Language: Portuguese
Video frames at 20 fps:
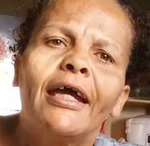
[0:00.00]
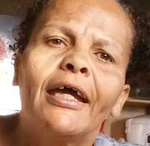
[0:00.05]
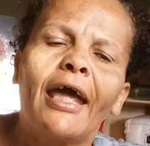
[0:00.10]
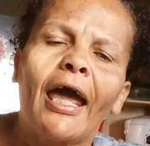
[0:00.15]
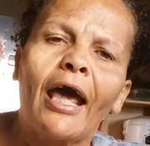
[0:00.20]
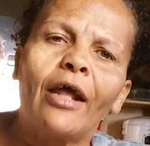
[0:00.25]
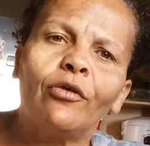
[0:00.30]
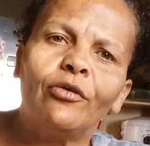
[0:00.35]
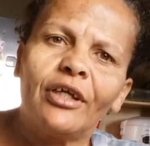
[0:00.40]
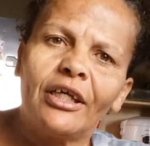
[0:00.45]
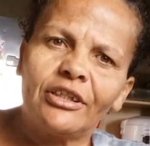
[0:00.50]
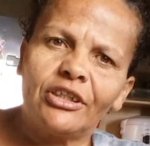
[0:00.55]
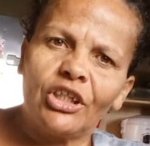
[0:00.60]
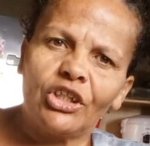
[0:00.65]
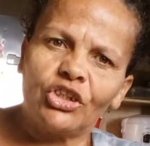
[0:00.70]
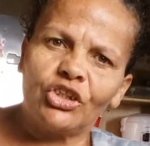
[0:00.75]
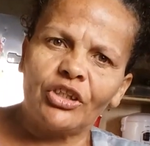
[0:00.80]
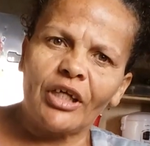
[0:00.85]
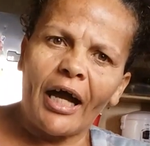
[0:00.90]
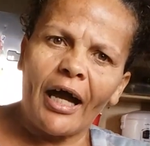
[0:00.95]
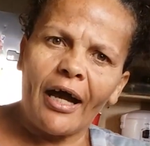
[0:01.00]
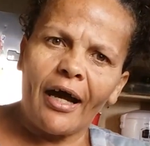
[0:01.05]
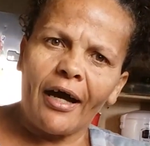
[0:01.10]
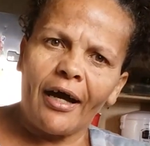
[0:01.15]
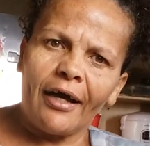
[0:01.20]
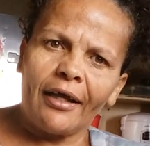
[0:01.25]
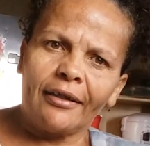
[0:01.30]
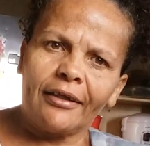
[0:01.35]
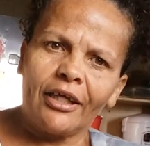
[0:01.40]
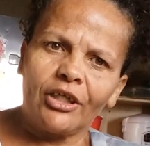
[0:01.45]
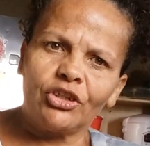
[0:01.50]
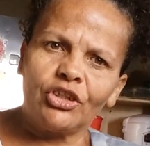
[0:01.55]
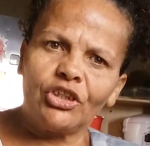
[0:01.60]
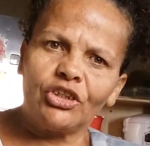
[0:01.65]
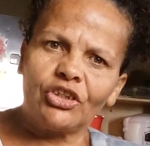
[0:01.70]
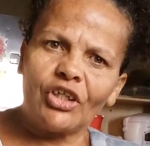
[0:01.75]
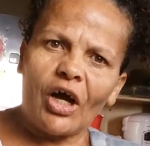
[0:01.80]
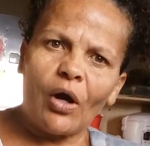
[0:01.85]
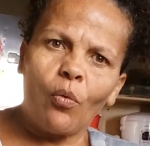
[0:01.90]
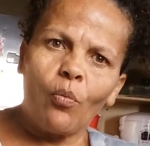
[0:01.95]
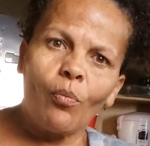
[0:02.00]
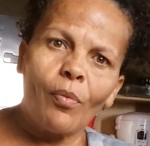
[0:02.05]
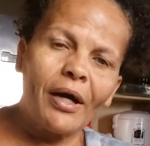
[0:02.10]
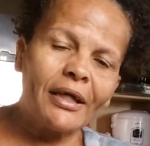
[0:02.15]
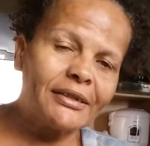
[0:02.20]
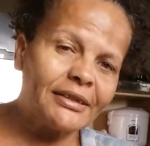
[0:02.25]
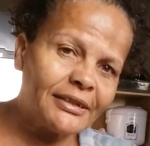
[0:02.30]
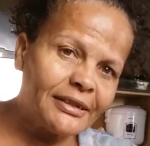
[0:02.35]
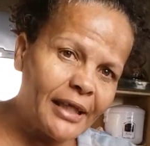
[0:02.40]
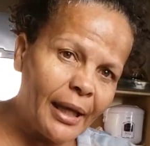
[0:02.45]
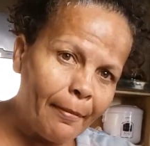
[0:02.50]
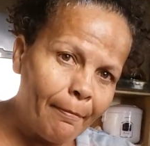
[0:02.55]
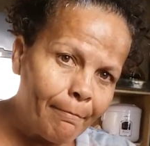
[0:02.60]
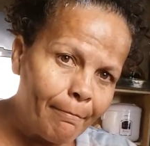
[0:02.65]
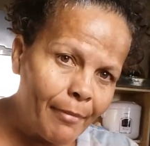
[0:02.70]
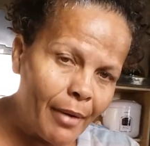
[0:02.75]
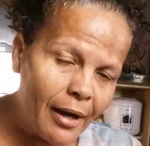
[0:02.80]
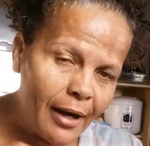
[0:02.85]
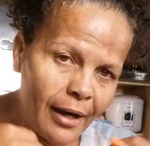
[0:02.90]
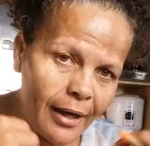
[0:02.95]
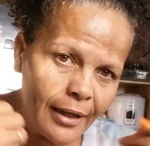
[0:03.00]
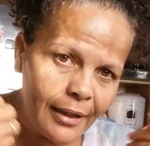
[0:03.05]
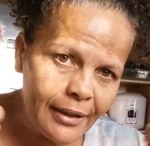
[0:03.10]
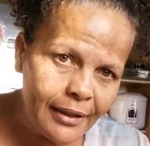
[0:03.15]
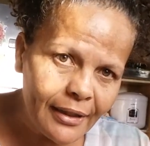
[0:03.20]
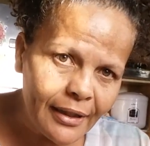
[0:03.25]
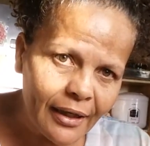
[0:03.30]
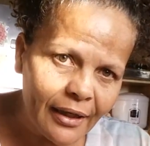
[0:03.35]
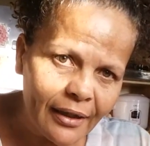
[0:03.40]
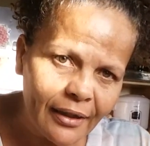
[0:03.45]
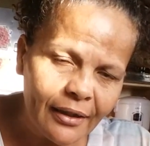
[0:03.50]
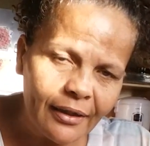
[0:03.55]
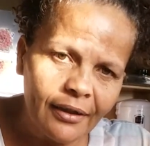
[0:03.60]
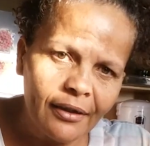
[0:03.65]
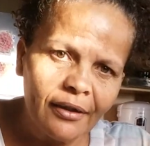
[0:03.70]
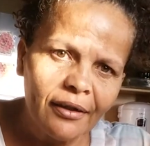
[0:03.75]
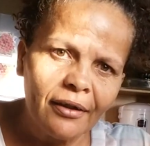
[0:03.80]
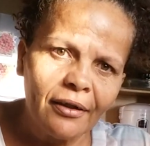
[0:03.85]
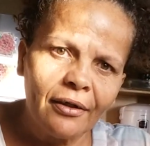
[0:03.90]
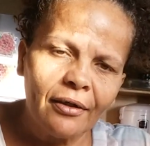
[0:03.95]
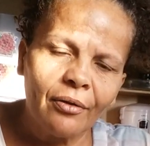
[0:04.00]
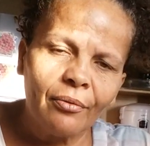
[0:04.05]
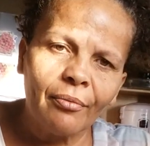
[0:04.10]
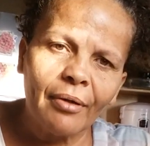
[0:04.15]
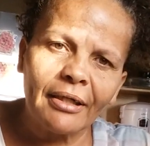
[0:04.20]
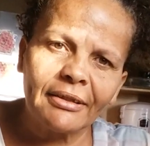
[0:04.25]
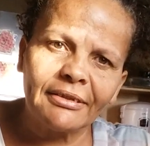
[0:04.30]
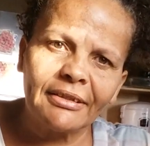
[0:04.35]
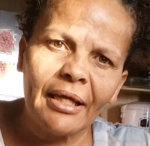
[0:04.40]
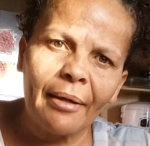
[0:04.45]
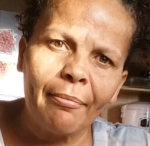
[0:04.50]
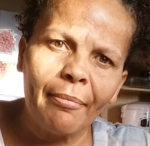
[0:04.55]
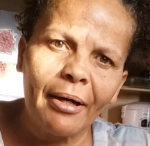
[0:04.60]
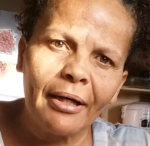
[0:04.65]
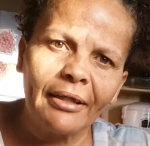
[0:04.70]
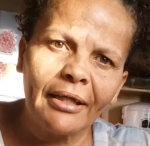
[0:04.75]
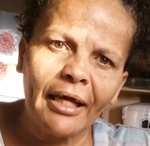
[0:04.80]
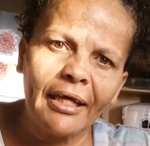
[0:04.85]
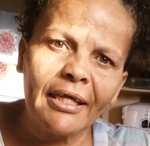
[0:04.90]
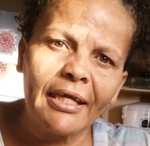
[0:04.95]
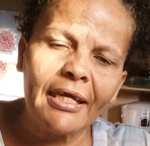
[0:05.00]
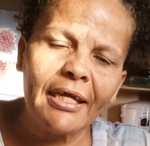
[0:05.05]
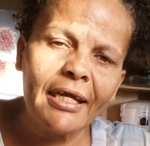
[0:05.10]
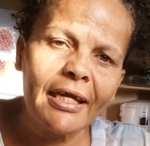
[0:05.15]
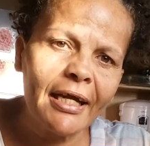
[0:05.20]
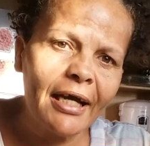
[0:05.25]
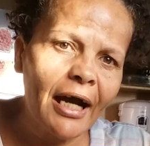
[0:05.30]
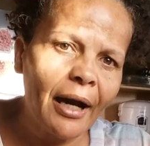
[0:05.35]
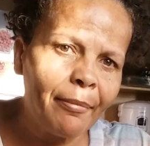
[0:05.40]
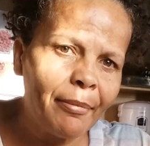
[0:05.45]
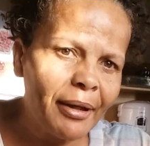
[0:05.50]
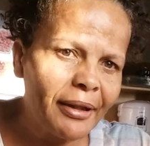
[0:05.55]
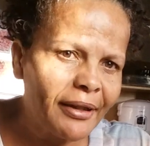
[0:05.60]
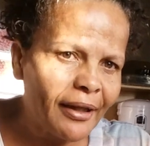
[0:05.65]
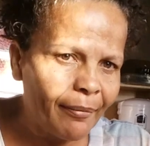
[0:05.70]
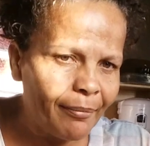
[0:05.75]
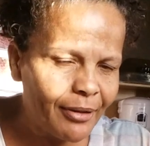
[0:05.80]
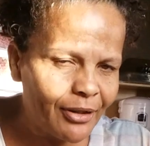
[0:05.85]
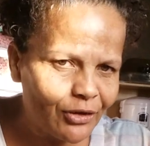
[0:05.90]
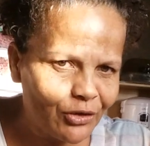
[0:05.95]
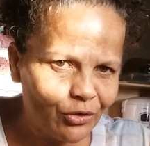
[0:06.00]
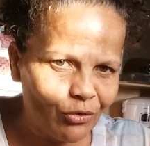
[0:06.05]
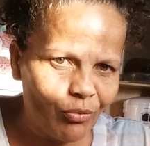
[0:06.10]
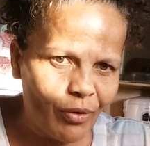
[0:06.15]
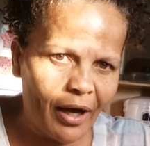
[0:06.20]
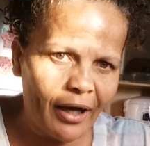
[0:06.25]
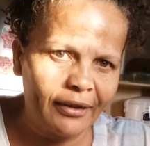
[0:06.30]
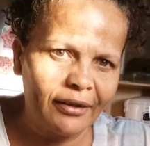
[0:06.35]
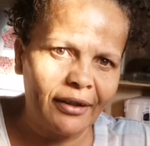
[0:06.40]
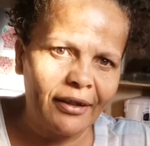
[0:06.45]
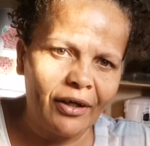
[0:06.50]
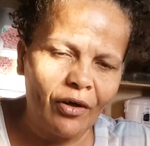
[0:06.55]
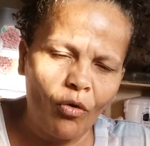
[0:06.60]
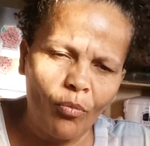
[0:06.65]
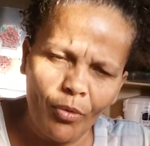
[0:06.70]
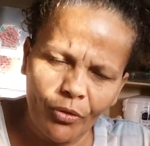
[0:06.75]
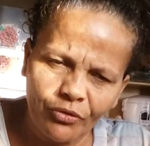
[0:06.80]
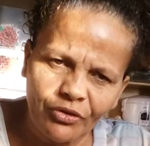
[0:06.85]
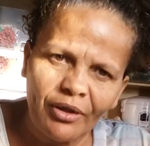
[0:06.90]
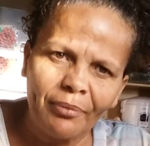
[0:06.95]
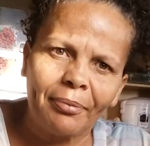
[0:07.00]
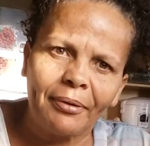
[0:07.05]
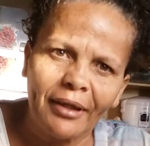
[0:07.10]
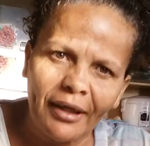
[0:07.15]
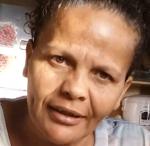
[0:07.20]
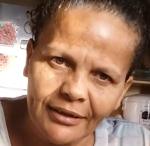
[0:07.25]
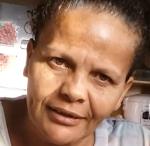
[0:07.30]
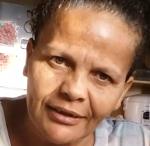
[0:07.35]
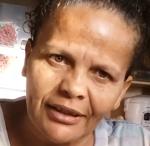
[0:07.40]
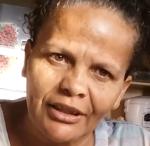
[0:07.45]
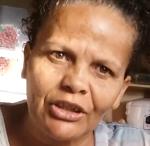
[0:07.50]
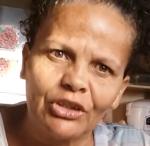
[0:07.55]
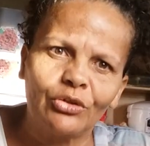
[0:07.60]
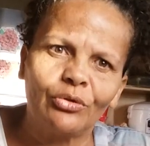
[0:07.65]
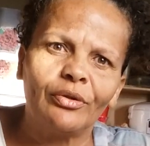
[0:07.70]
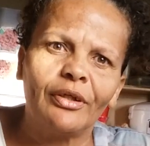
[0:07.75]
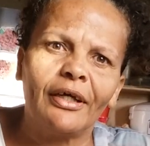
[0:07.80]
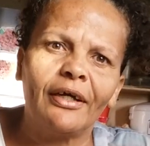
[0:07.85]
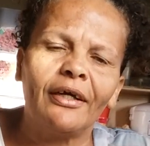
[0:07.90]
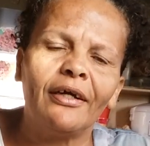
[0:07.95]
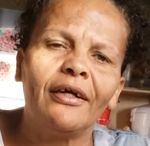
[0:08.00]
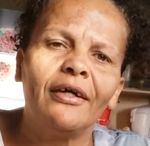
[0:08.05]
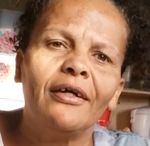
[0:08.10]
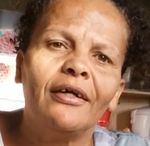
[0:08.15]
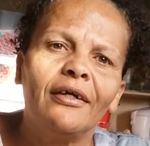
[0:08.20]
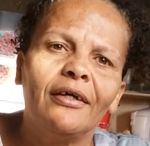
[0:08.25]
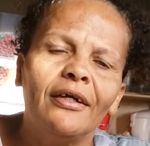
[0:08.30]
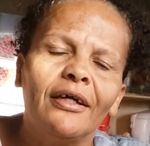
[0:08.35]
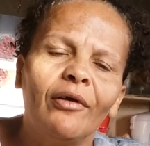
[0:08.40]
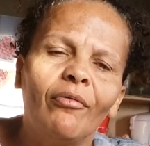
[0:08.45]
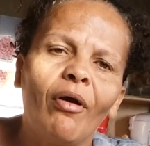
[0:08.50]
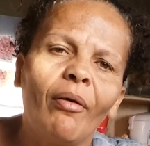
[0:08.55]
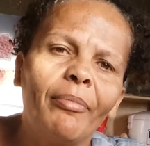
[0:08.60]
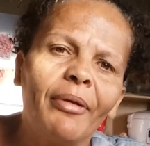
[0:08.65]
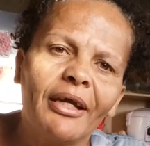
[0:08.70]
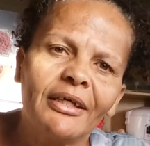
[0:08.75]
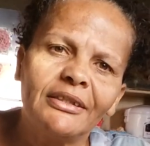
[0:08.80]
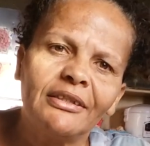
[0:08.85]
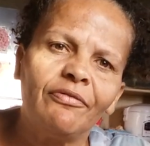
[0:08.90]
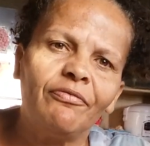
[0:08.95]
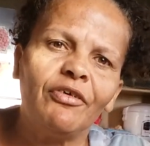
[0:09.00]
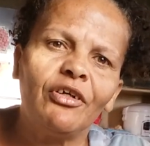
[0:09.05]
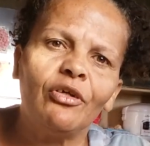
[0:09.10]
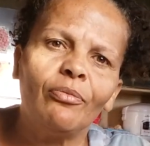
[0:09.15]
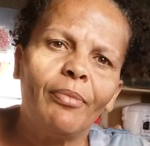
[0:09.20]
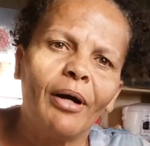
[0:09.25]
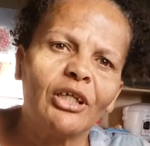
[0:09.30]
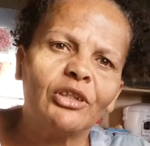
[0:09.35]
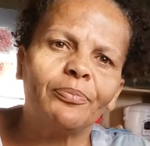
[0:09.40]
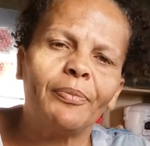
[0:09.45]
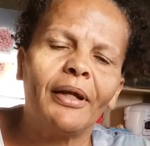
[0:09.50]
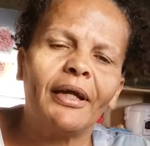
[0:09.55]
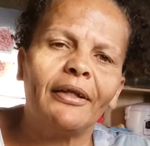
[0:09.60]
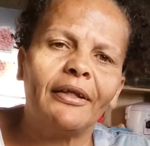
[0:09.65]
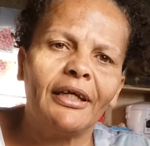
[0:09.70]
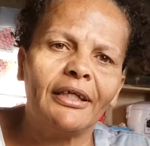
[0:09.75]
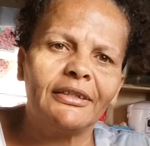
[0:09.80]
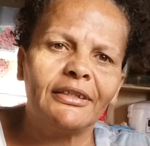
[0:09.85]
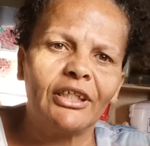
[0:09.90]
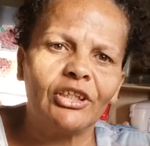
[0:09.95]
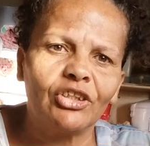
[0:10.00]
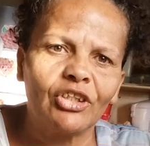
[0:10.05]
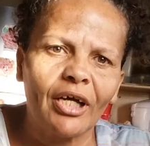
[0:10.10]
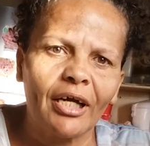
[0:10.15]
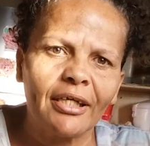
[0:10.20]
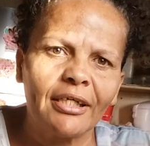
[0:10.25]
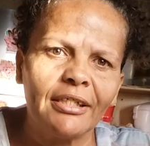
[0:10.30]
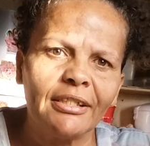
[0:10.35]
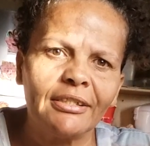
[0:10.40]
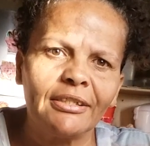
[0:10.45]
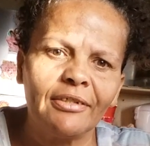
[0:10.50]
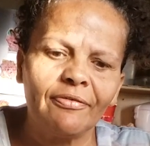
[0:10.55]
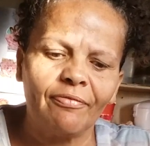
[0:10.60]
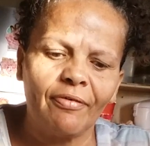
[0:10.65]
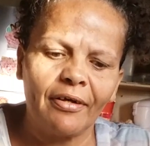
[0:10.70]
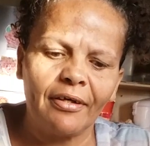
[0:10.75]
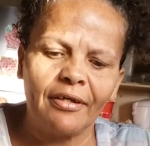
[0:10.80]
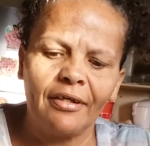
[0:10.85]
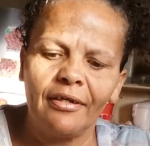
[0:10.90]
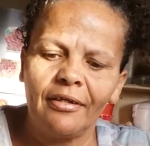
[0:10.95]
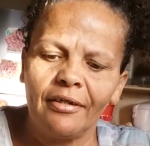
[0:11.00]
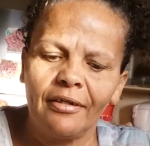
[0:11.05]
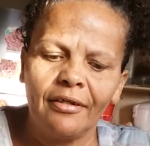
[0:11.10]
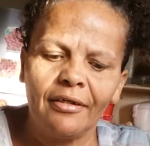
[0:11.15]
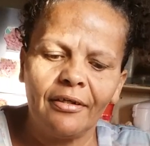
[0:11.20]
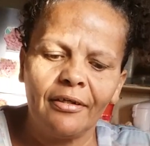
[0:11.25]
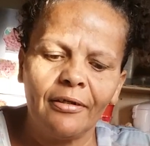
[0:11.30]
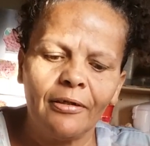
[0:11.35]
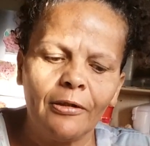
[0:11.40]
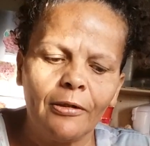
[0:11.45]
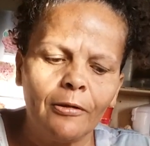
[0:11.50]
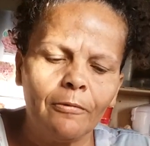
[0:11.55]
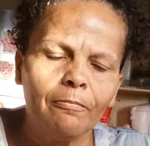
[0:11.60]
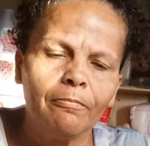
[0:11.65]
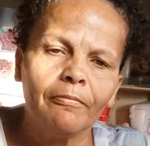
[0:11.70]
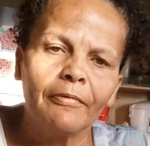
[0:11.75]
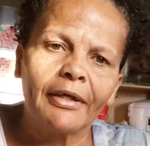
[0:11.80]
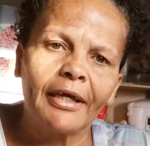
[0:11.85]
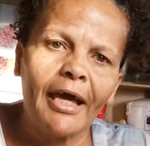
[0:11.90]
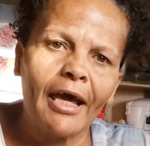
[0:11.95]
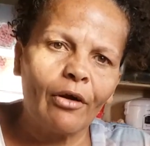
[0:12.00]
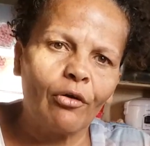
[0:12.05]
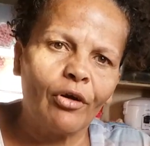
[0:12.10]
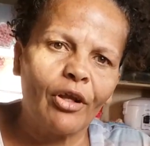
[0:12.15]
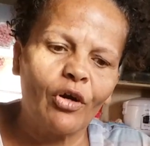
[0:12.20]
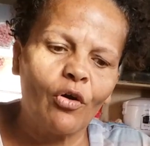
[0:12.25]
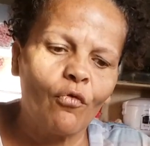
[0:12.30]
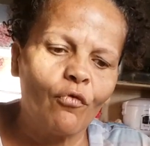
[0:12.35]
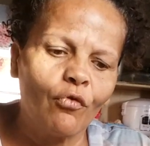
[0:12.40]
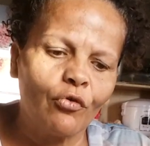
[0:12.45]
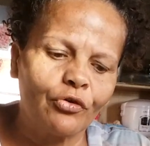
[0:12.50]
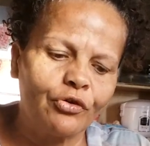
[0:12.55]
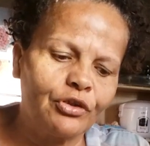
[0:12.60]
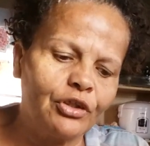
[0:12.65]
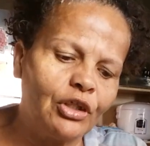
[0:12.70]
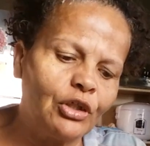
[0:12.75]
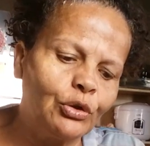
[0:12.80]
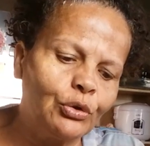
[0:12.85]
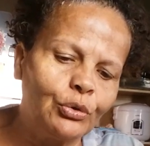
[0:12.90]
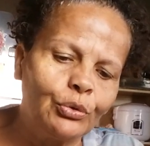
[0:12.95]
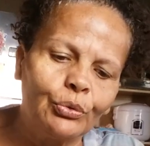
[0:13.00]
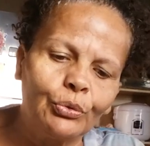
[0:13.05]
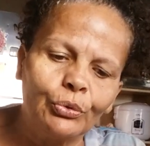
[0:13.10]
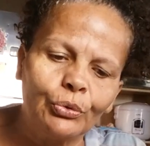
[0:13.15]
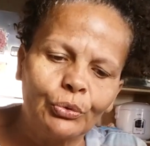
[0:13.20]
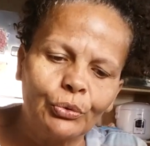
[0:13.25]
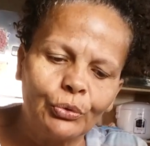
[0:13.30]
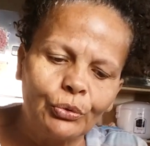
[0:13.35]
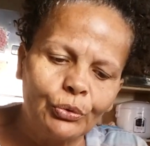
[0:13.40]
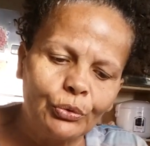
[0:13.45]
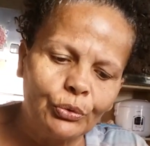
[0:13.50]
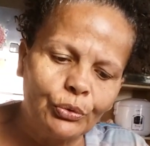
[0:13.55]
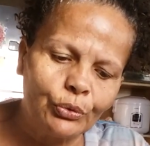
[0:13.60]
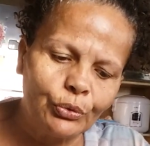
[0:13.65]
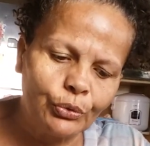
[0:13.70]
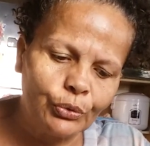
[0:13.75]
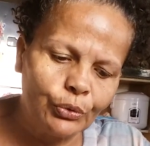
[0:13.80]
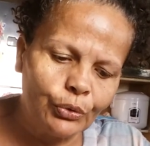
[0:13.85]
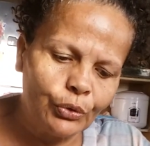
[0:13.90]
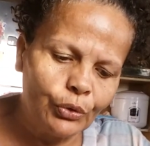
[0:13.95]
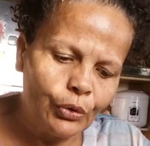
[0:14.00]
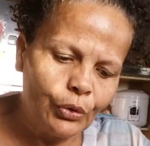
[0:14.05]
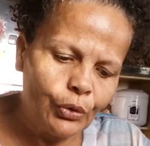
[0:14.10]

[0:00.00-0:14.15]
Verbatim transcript: Quero desejar, desde já, uma semana, uma semana aí ricamente abençoada, né? Como eu sempre desejo, né? Eu abri esse vídeo mais para desejar isso e, e, e quero ler com vocês o,